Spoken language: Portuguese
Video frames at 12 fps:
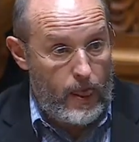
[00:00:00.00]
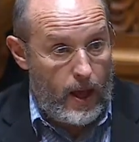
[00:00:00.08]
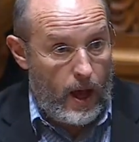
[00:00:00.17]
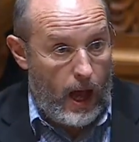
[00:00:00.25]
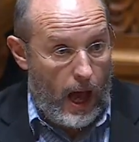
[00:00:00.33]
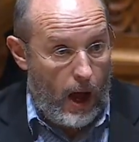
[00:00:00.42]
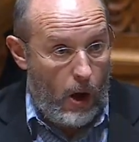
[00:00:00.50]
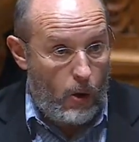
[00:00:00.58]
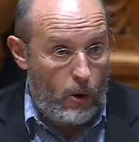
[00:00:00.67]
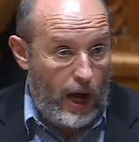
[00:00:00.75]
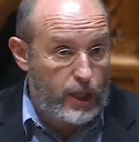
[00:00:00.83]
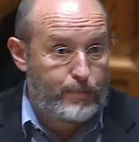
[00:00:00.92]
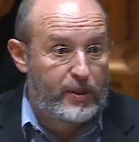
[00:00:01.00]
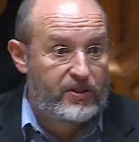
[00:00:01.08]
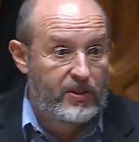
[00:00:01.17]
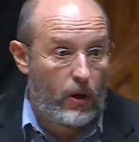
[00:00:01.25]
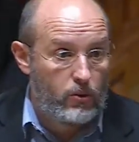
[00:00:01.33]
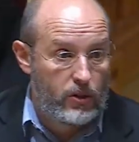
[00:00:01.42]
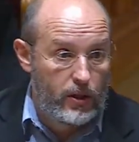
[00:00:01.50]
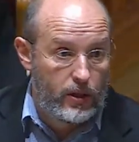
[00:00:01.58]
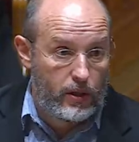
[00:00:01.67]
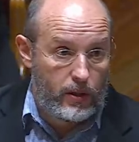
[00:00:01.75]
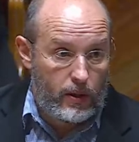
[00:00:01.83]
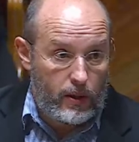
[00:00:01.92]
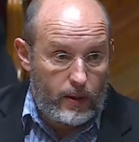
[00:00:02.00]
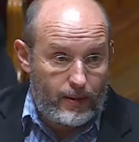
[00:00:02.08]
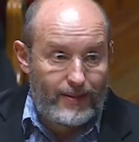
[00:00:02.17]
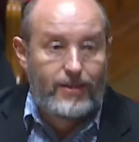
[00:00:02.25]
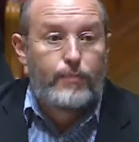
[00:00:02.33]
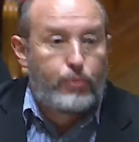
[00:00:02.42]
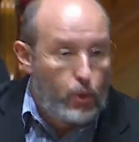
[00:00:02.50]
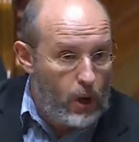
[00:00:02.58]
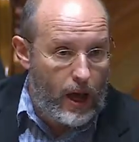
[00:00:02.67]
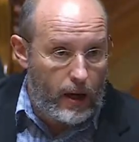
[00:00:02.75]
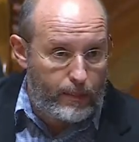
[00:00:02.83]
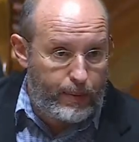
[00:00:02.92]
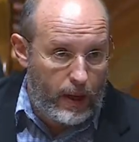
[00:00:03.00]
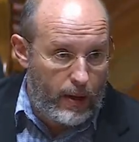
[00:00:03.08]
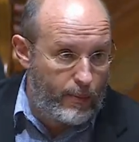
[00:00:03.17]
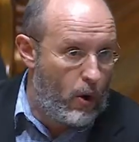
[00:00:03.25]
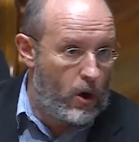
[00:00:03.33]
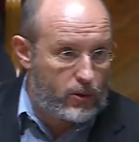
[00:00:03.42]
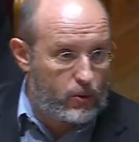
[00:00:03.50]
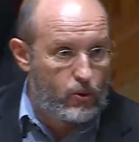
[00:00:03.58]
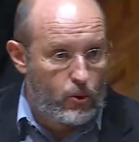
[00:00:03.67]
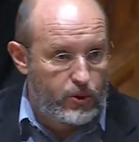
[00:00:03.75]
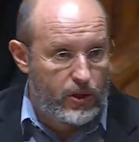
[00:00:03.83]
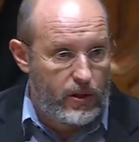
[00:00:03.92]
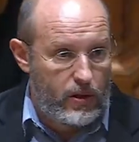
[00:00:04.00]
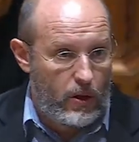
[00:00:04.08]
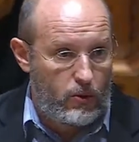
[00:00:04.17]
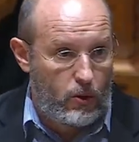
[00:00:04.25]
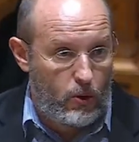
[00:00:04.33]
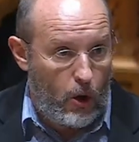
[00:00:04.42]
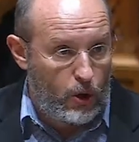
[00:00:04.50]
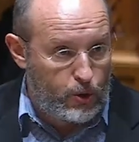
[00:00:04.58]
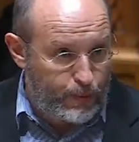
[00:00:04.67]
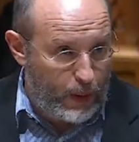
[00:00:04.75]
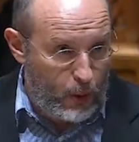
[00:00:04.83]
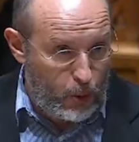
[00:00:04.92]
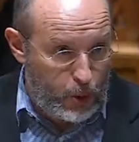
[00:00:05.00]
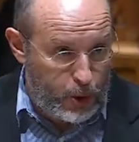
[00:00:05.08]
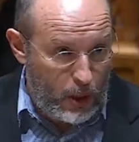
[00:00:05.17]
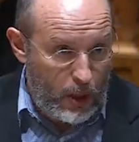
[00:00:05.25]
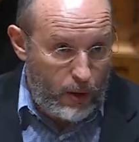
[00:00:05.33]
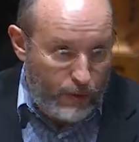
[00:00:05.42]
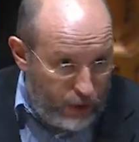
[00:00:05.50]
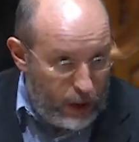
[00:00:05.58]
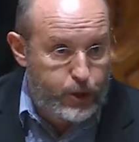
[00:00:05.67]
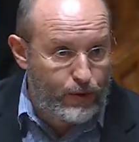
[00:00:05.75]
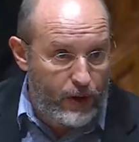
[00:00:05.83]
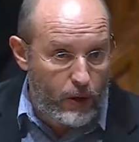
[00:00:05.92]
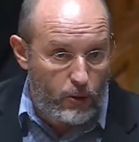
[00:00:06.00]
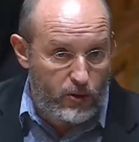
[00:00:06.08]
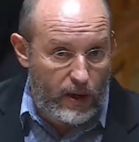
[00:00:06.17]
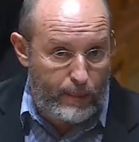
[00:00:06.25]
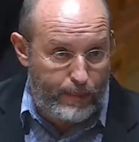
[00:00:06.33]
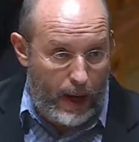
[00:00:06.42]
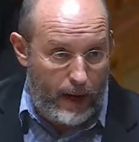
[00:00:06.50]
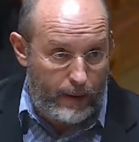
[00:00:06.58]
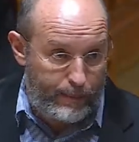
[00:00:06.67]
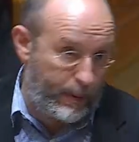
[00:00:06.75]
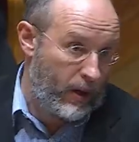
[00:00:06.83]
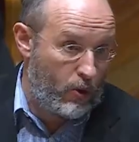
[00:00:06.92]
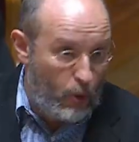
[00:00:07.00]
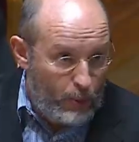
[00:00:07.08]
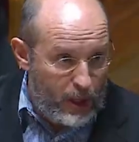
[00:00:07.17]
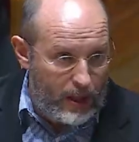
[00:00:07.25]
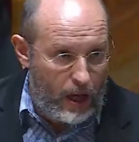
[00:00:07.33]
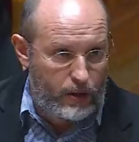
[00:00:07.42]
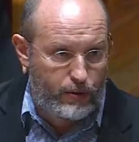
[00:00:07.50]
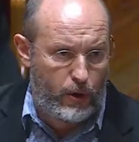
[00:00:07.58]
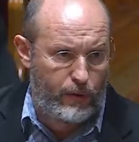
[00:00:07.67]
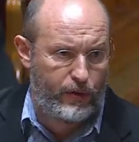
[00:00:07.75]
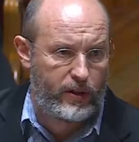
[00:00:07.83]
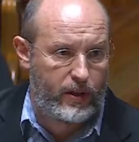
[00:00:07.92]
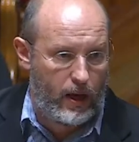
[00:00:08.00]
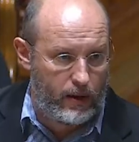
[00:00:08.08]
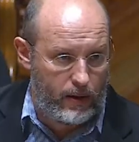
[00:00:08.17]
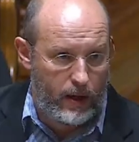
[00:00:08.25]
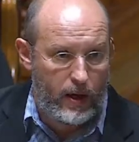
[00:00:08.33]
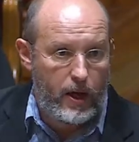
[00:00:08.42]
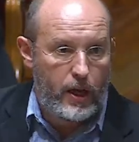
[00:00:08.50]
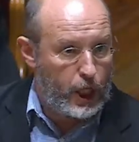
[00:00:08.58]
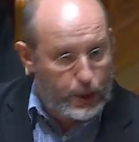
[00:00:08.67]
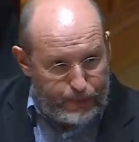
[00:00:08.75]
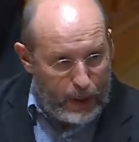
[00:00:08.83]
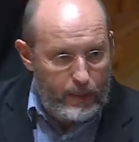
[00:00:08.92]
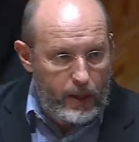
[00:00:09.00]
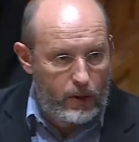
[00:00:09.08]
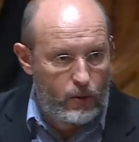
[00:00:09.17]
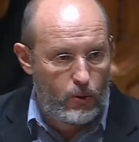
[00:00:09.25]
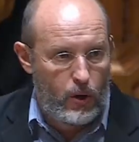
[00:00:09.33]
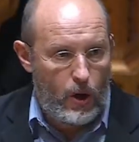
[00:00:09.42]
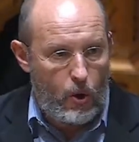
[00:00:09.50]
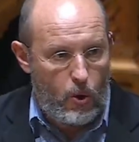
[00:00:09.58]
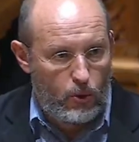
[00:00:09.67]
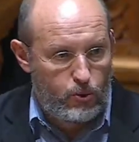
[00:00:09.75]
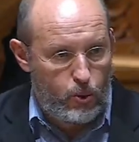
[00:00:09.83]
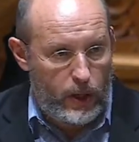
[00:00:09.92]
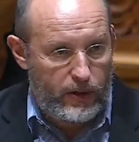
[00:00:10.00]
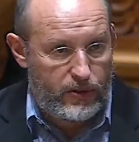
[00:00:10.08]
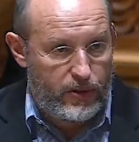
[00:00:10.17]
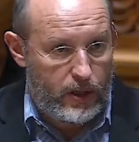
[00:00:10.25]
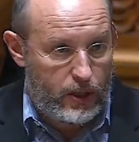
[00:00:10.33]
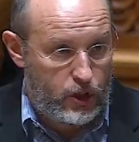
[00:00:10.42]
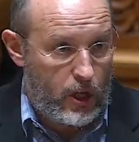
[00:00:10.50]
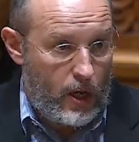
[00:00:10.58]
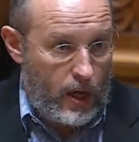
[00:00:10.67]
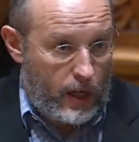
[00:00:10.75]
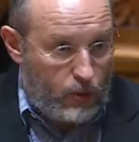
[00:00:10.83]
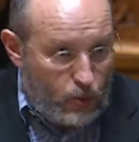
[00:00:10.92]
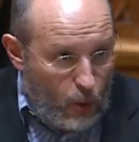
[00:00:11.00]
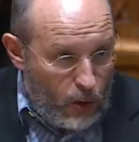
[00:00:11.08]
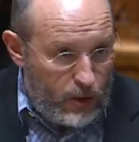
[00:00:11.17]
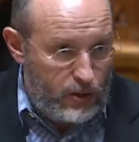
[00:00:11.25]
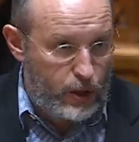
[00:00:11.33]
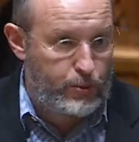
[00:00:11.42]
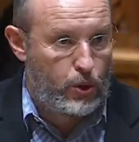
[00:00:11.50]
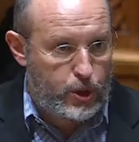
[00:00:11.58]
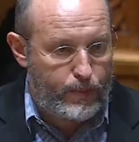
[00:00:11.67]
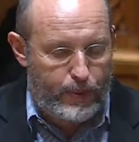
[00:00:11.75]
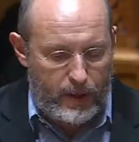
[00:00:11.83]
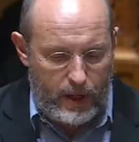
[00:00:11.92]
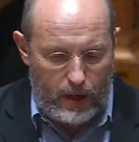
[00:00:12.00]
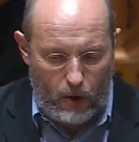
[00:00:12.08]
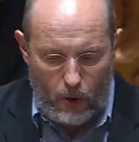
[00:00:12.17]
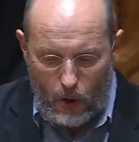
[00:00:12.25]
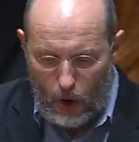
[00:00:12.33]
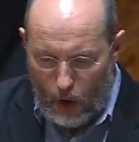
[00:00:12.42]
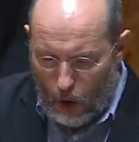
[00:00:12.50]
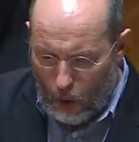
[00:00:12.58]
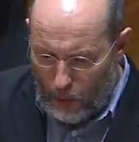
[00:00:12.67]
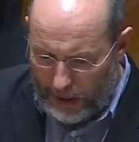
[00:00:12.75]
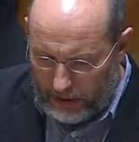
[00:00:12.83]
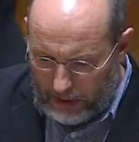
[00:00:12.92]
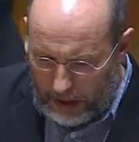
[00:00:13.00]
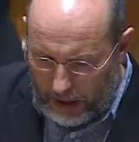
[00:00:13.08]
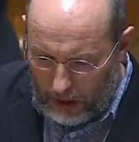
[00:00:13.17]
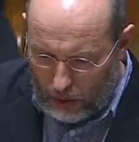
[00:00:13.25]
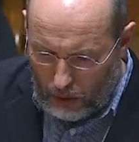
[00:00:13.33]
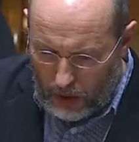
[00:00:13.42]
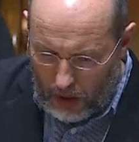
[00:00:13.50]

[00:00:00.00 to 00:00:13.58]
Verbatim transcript: à expressão de deplorar pela morte de um concidadão nosso, pelos filhos que ficam sem pai, pela comunidade que foi afetada, exprimindo condolências a todas as pessoas que perderam um ente querido,